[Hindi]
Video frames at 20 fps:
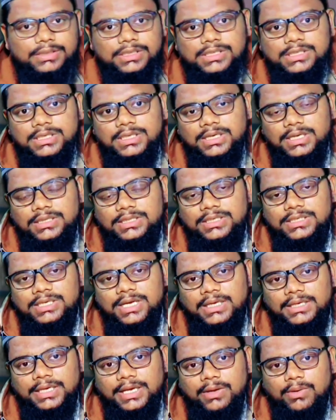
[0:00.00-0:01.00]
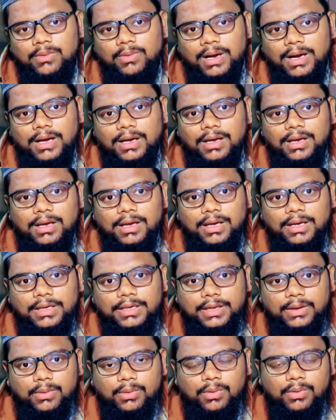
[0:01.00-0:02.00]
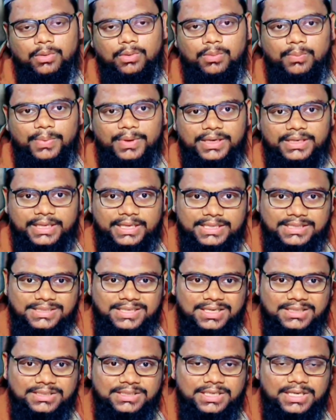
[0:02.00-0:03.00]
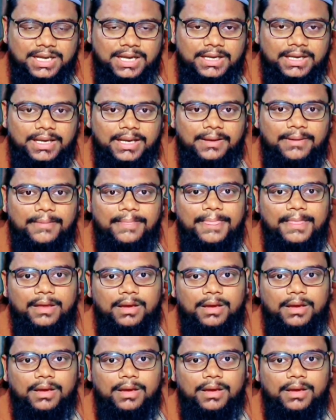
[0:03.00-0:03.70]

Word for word: जिसके नतीजा ये हुआ कि उन लोगों पर केस दर्ज किया गया